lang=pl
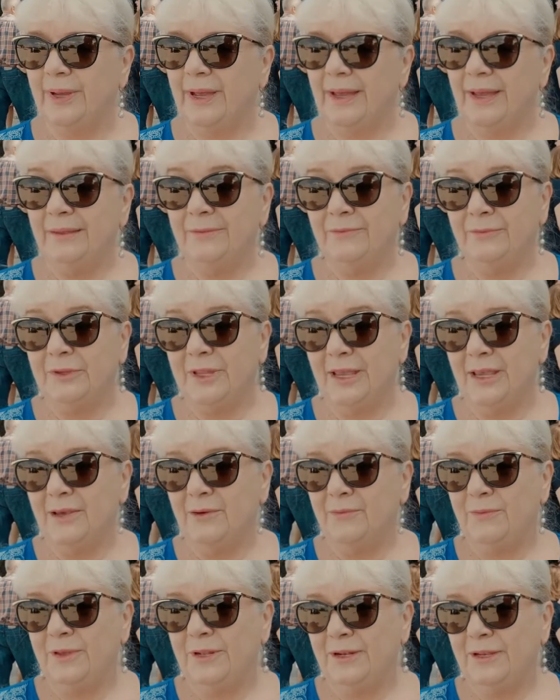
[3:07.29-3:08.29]
a w tej
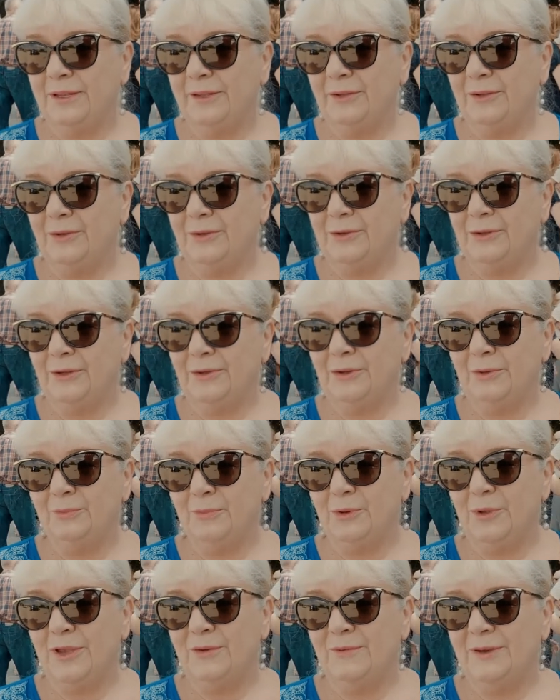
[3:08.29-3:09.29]
chwili, no to
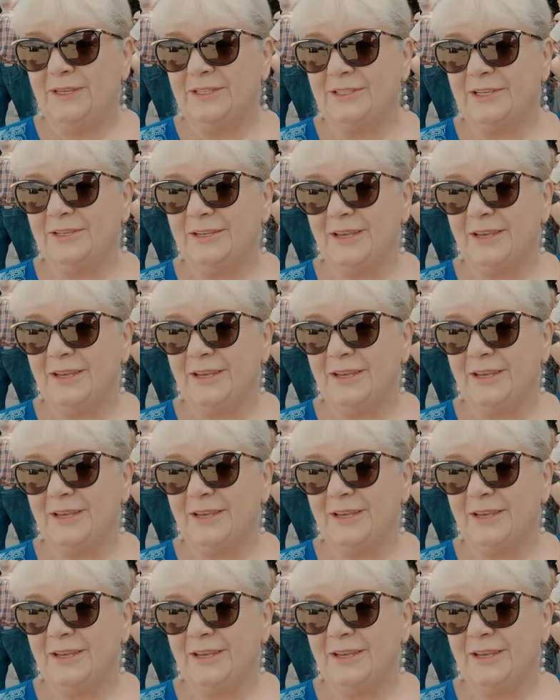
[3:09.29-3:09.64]
ponieważ